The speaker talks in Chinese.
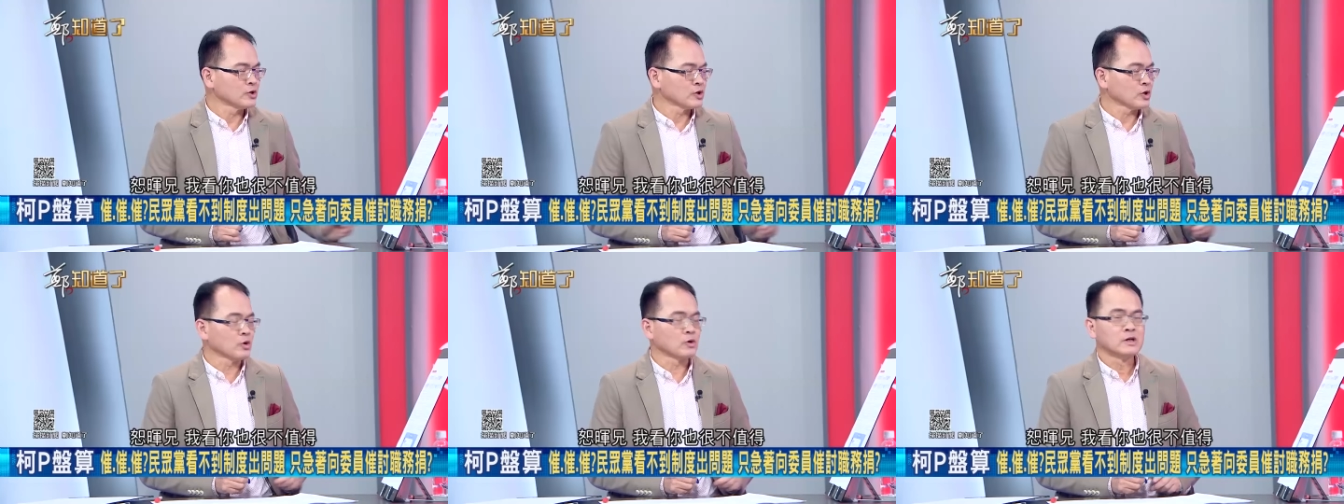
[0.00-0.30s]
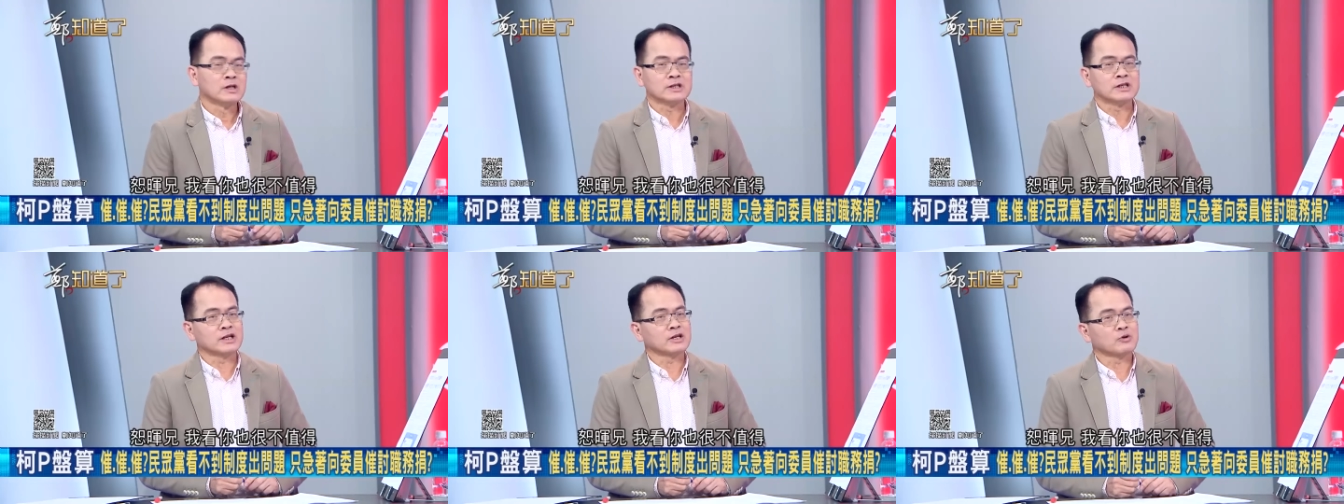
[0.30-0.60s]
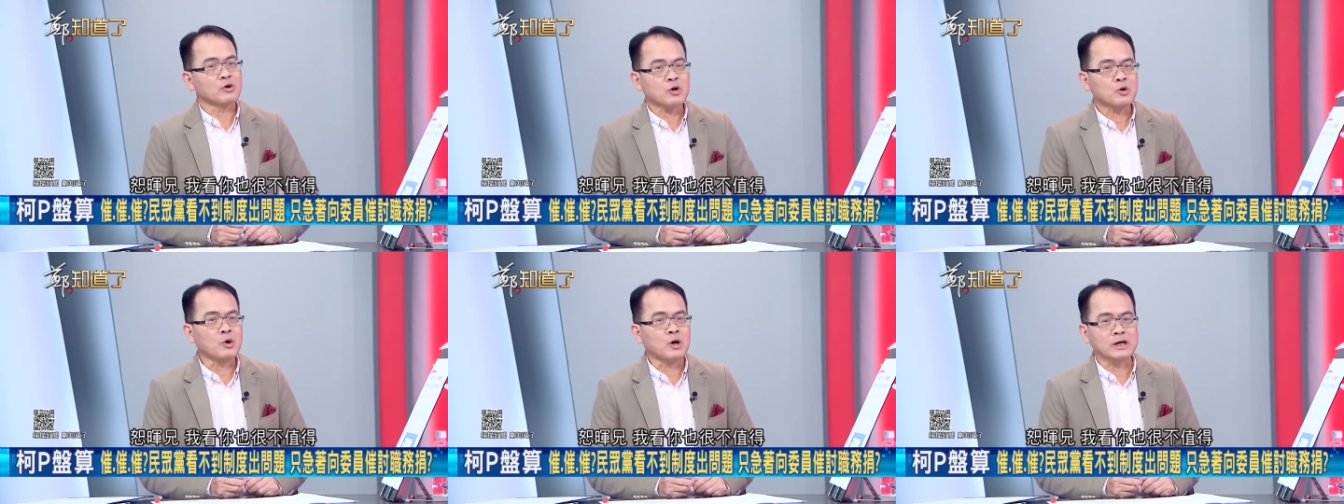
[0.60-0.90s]
以讲，其实
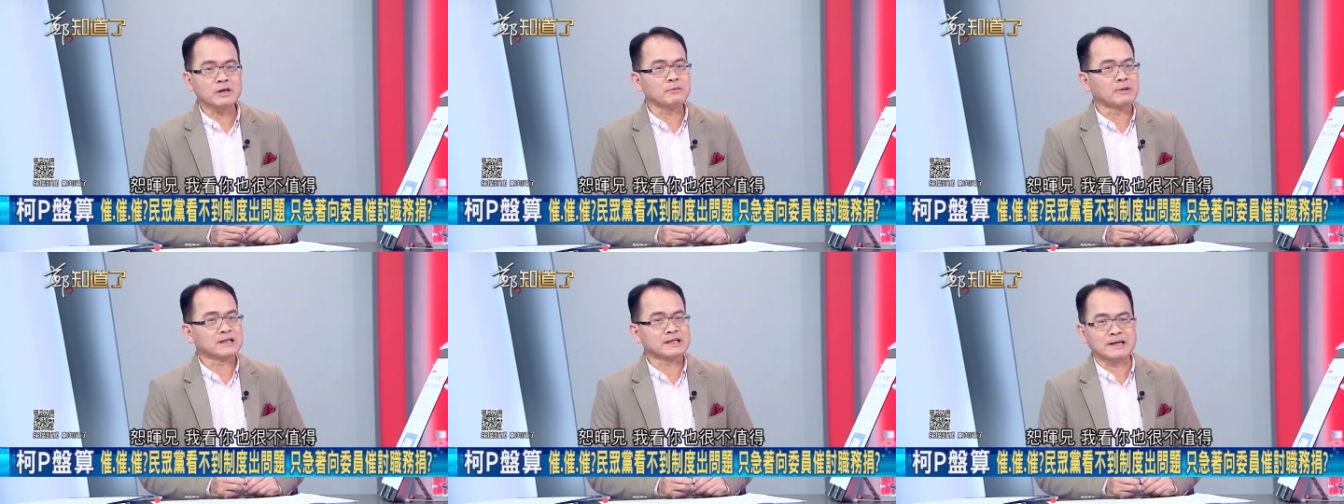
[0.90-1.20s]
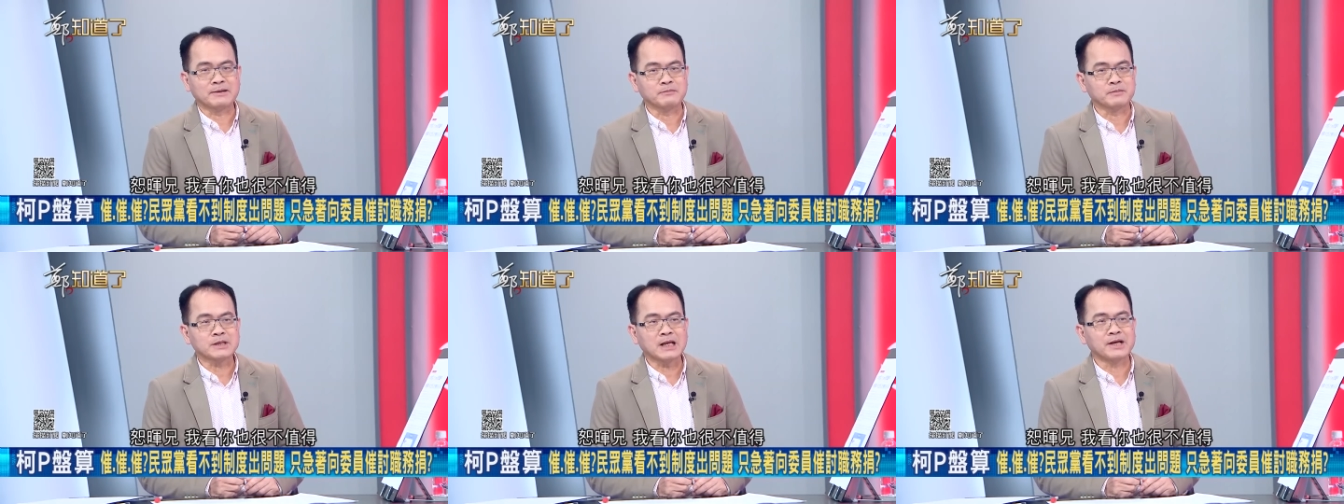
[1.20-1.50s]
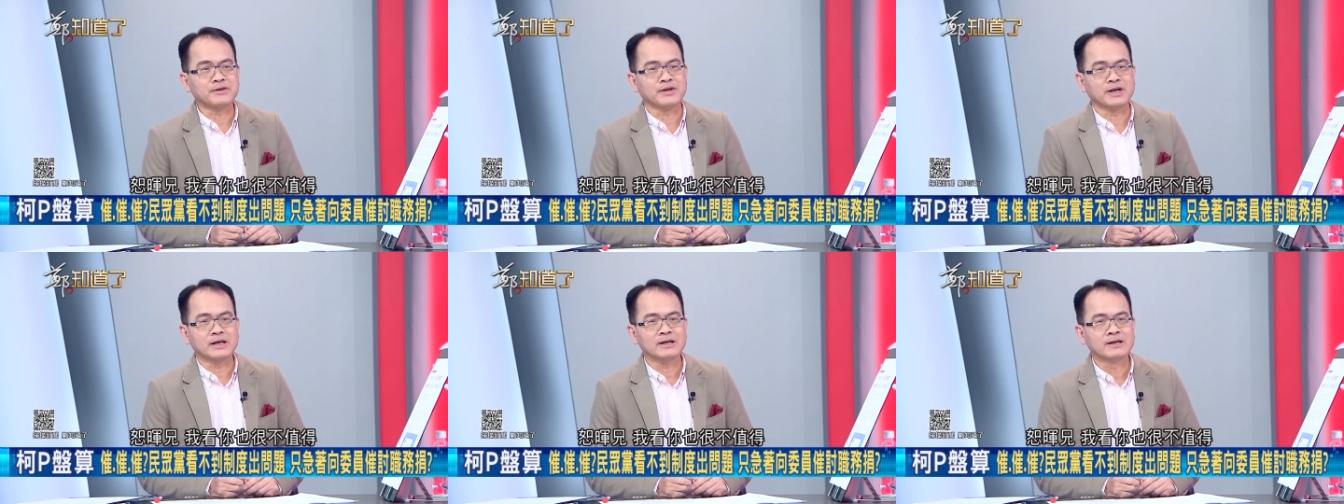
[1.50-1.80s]
我看你嘛真唔
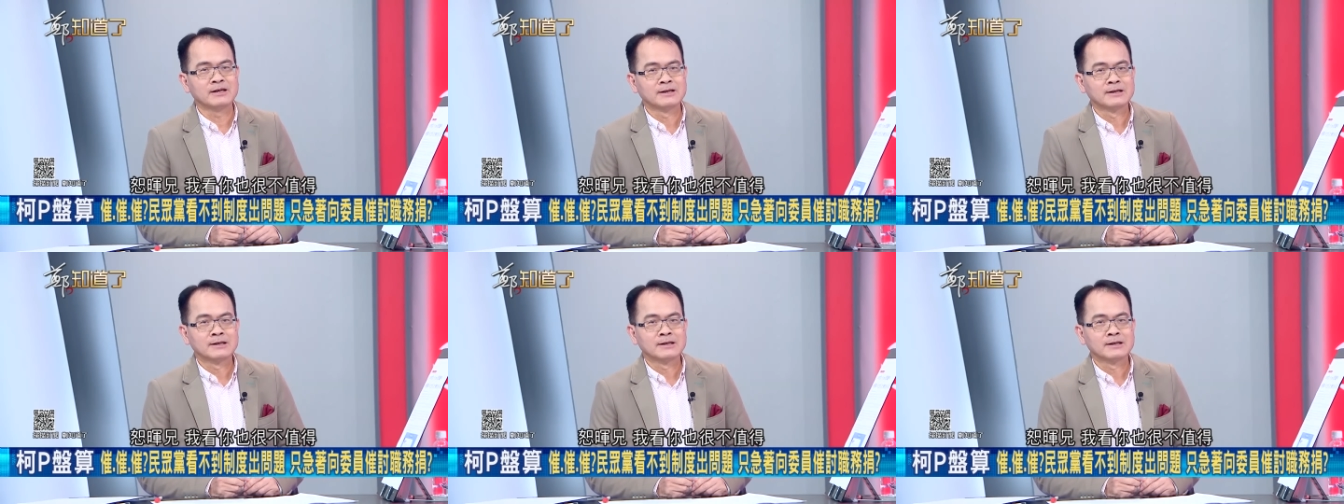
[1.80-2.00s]
淡呢，